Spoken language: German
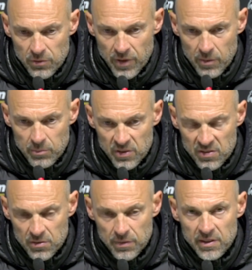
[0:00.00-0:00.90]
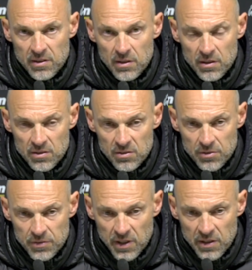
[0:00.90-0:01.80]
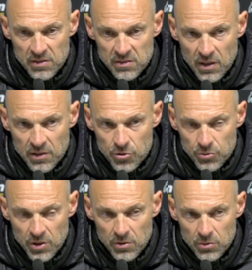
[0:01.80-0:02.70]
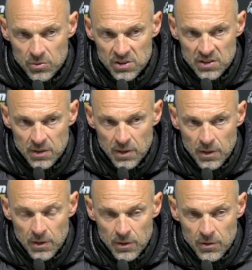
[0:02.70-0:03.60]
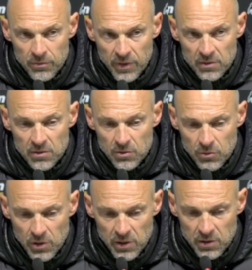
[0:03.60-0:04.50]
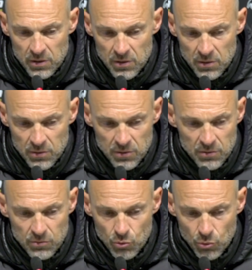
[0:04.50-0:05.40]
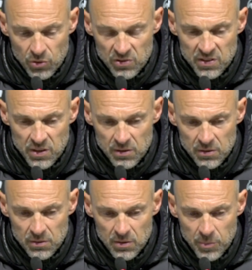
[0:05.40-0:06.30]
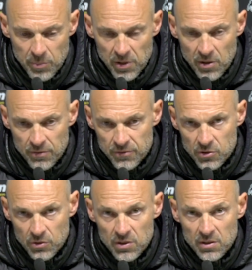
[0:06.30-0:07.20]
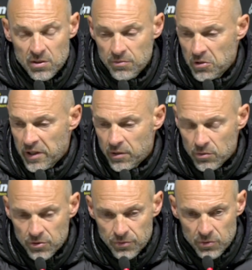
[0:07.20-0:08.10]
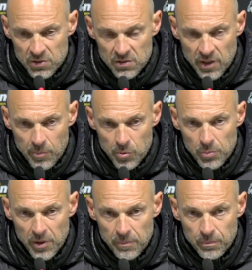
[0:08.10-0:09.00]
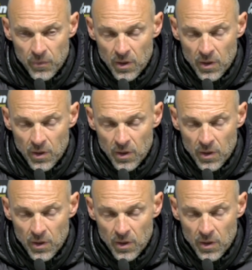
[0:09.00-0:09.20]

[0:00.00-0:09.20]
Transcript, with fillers: wir haben jetzt zwei intensive Trainingstage schon hinter uns. Werden natürlich äh, gut dosieren im Hinblick auf den Sonntag. Die Verlegung ist für uns jetzt kein Problem.